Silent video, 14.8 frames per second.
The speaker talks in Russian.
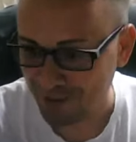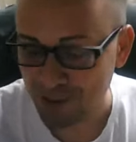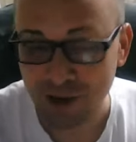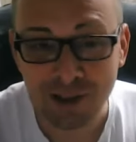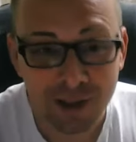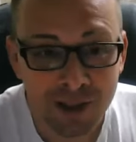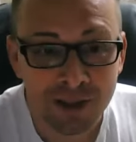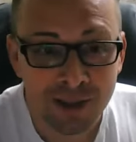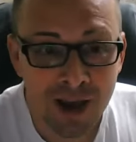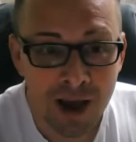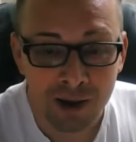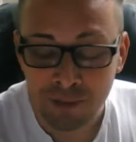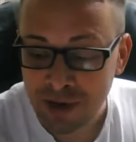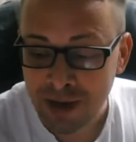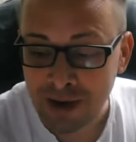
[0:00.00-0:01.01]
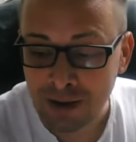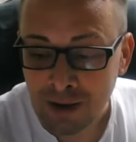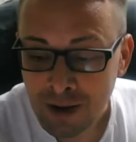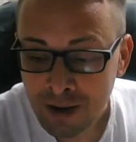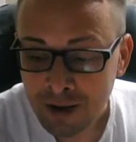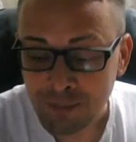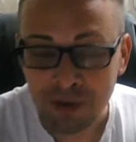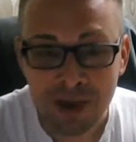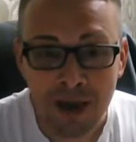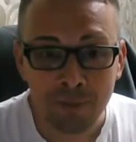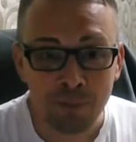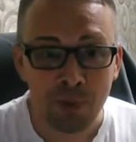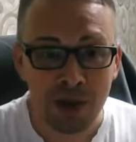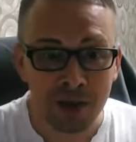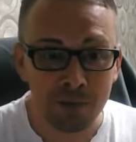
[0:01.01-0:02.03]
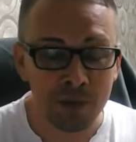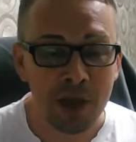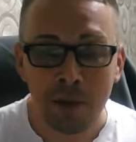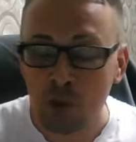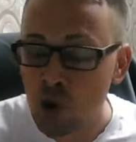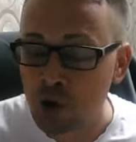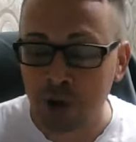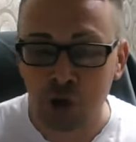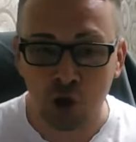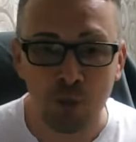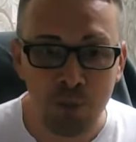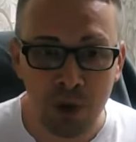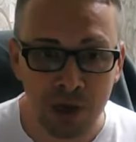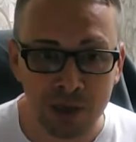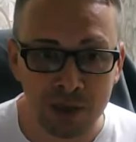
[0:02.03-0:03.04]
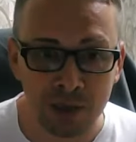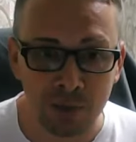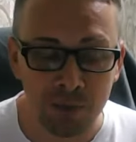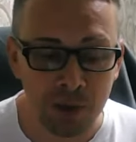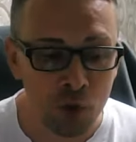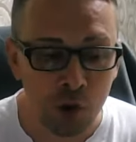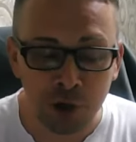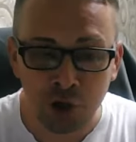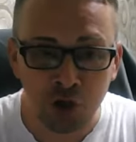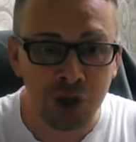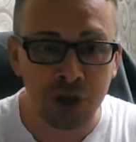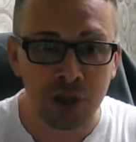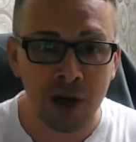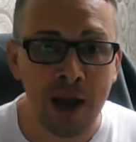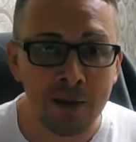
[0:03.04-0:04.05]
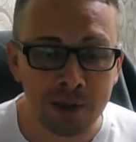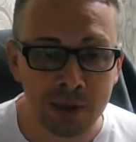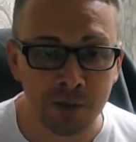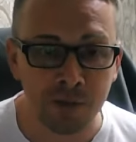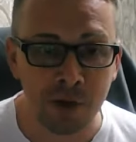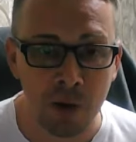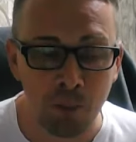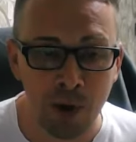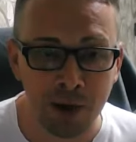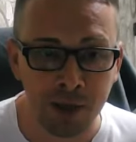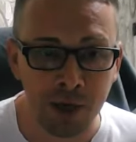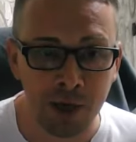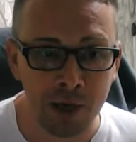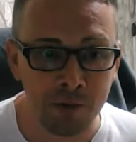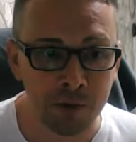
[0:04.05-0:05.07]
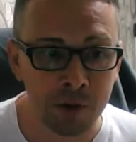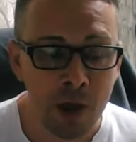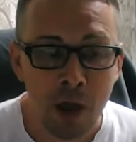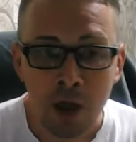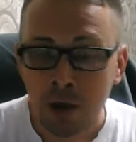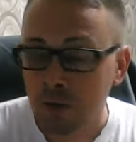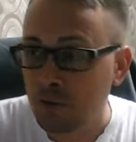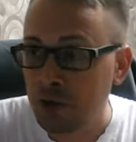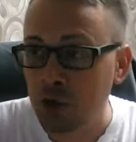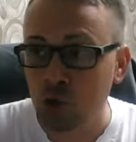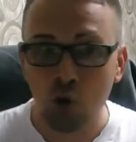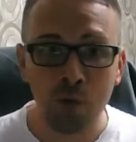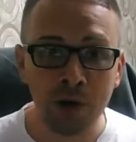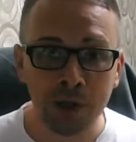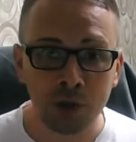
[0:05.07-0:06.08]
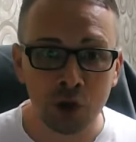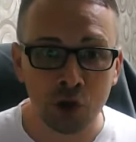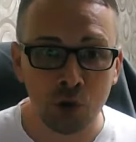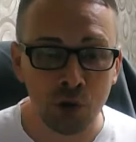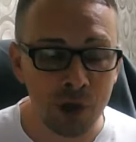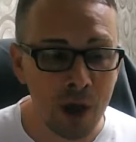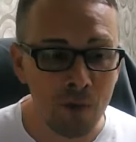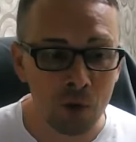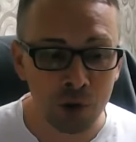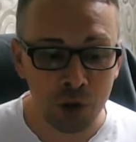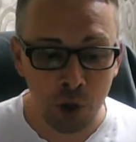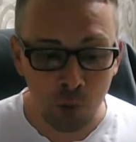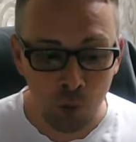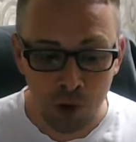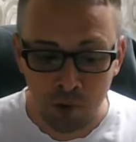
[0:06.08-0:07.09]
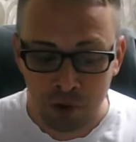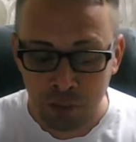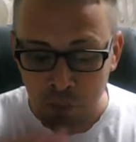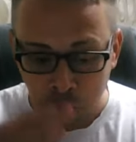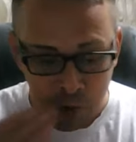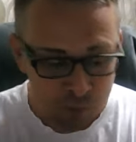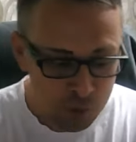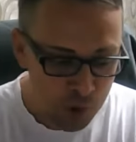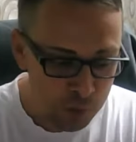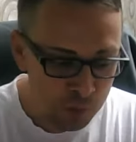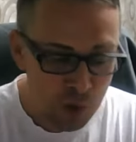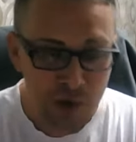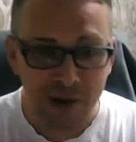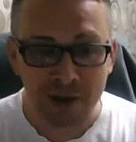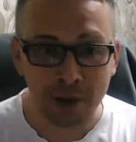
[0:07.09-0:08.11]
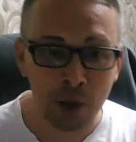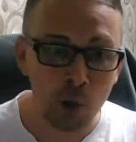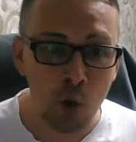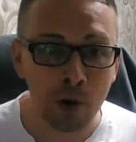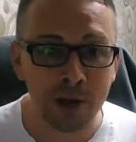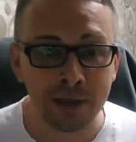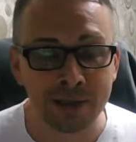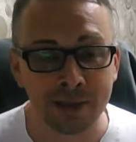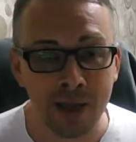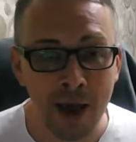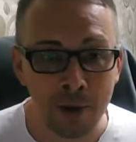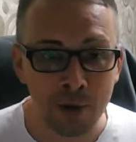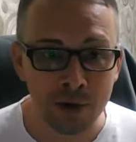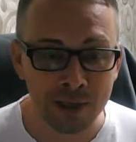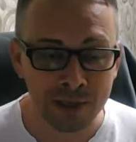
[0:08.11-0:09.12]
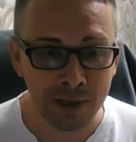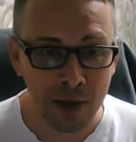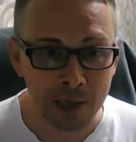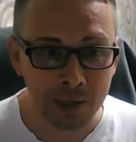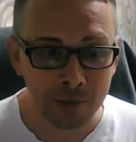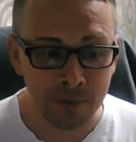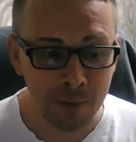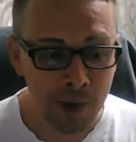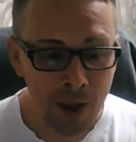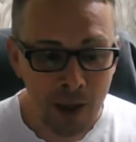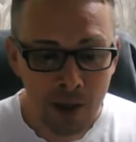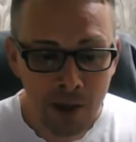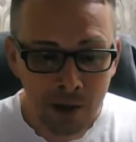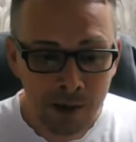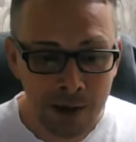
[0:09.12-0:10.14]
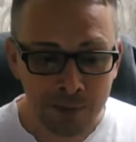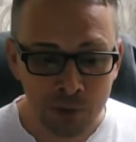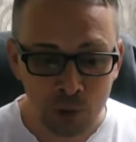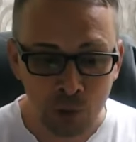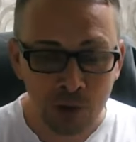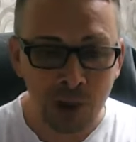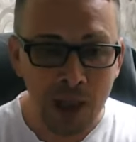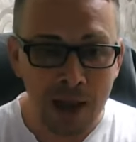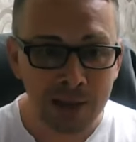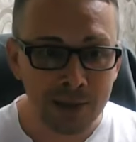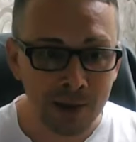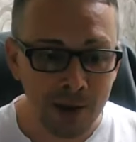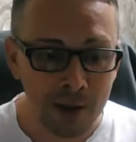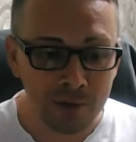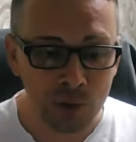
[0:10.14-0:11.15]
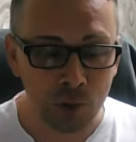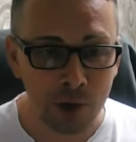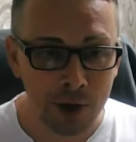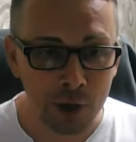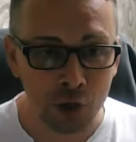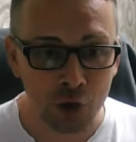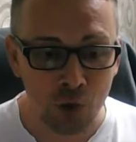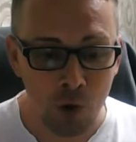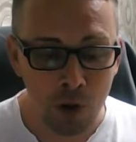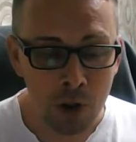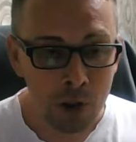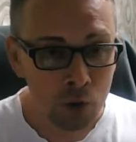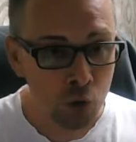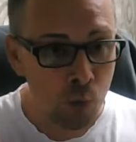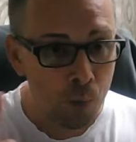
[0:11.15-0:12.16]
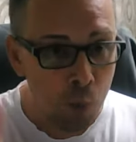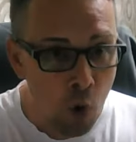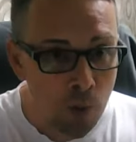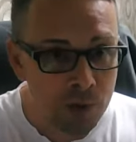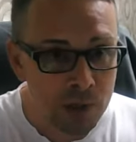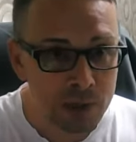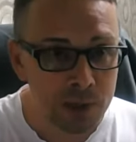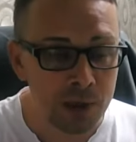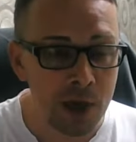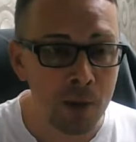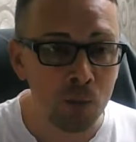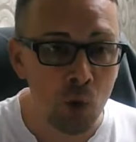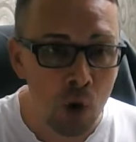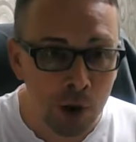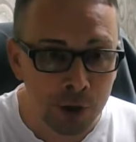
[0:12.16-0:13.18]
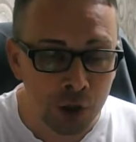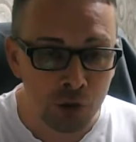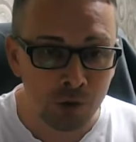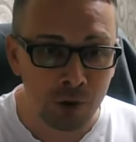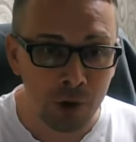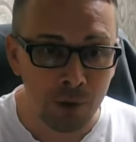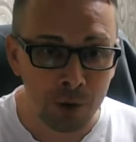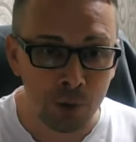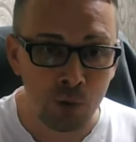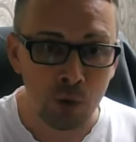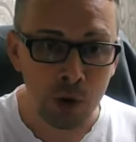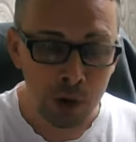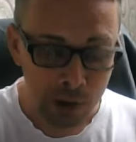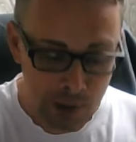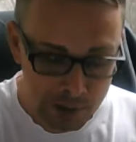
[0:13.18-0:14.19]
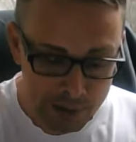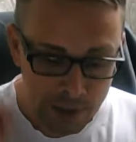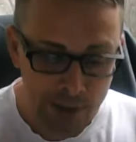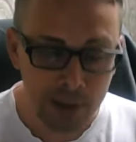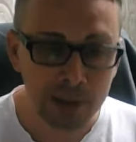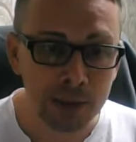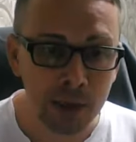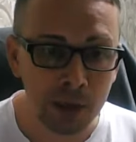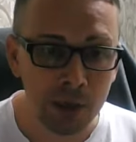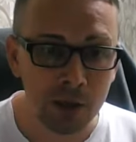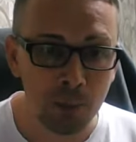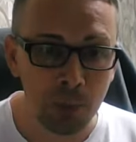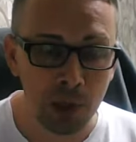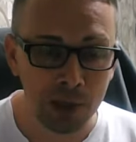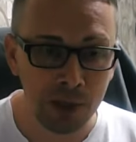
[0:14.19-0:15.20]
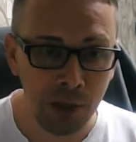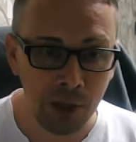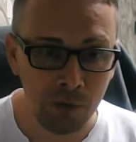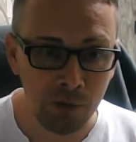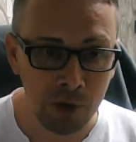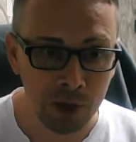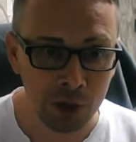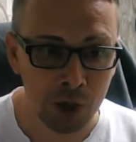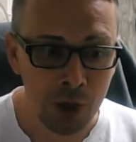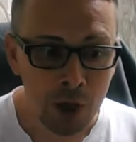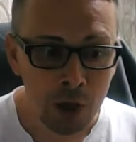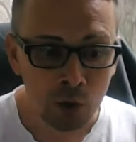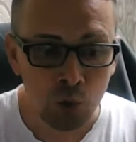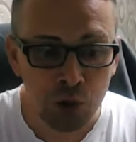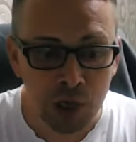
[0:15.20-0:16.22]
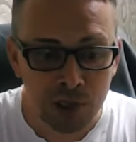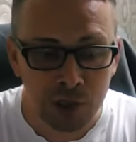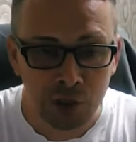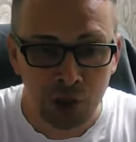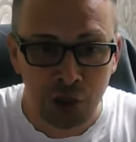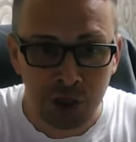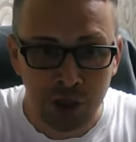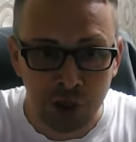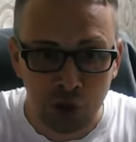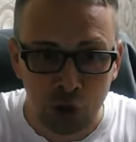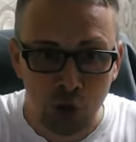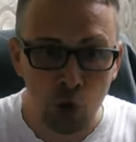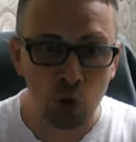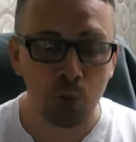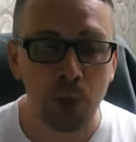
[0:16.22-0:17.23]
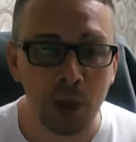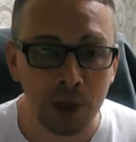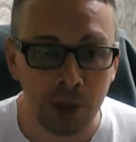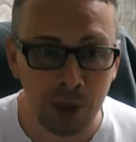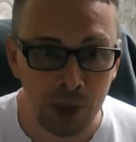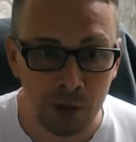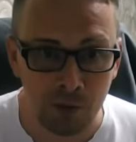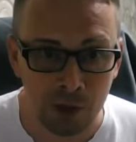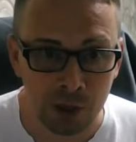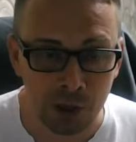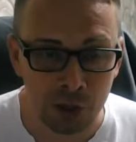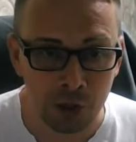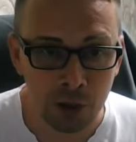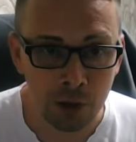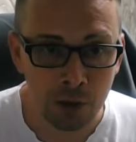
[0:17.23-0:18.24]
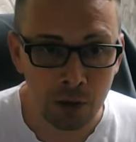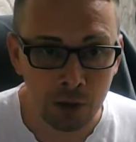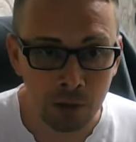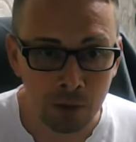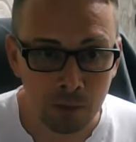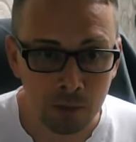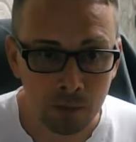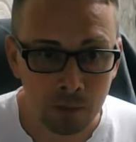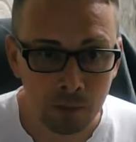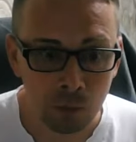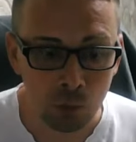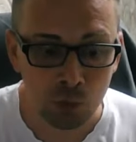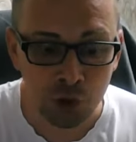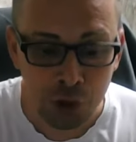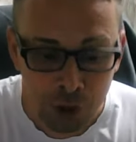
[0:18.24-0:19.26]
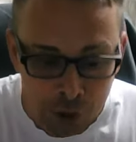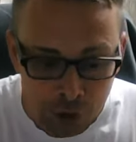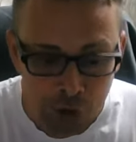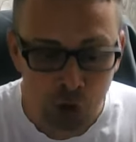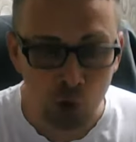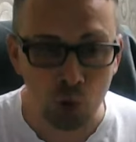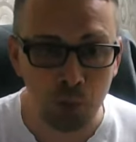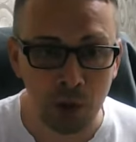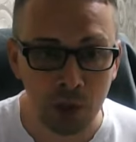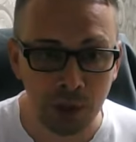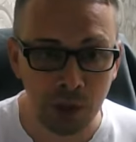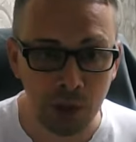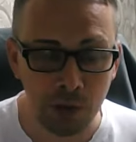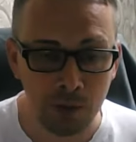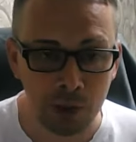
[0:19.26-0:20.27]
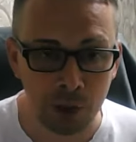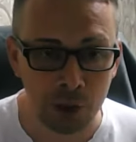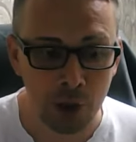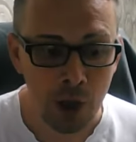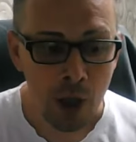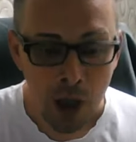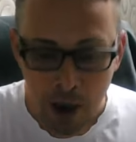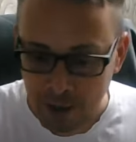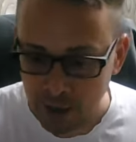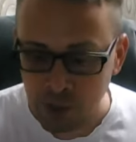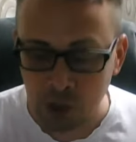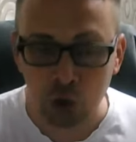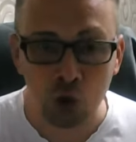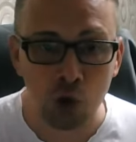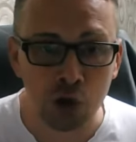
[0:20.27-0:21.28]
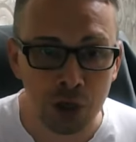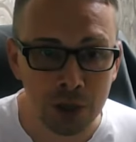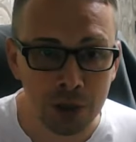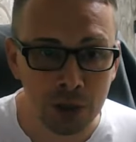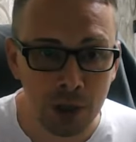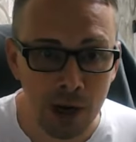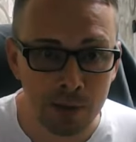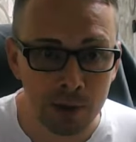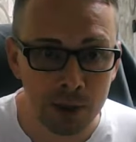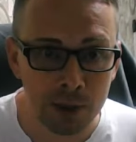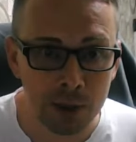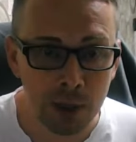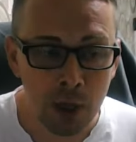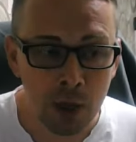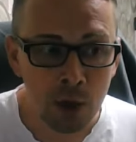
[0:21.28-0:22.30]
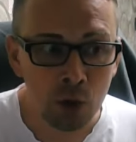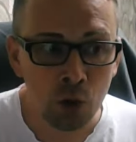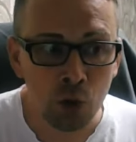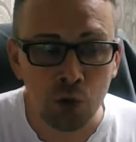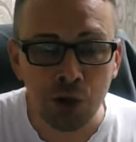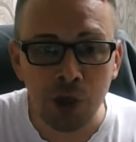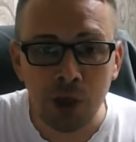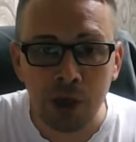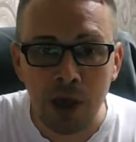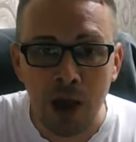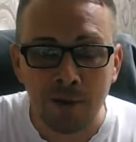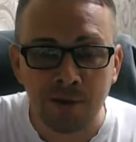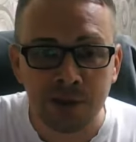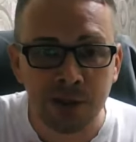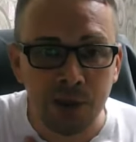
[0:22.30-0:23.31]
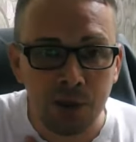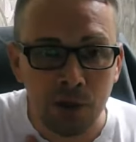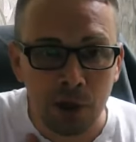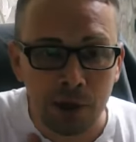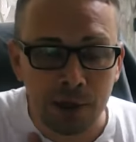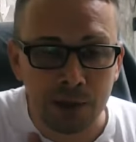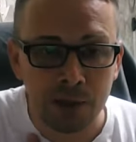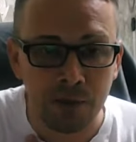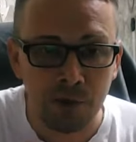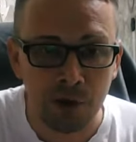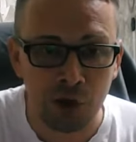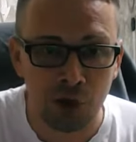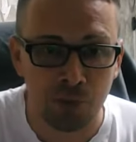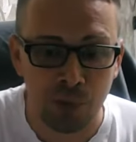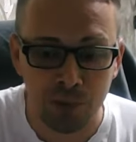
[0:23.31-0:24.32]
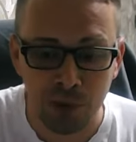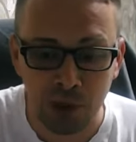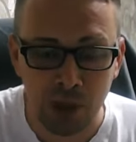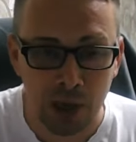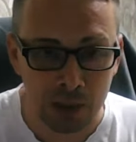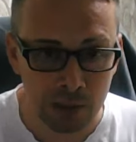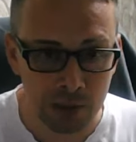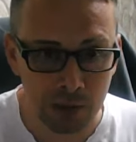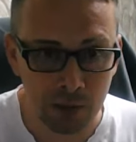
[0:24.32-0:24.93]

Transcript: Но это так. Меня, меня, бе, меня много чего бесит. Мне много чего не нравится в компании Avon. Вы не думаете, что я вот такой вот мной, мной, мной каталог листаю и рассказываю вам, как все классно, как все хорошо. Но помните, я много чего говорю, когда есть какие-то плохие вещи но ну, есть чересчур плохие вещи. Ну, чересчур плохие вещи. Они мне тоже не нравятся. Но не я в силах эти вещи поменять.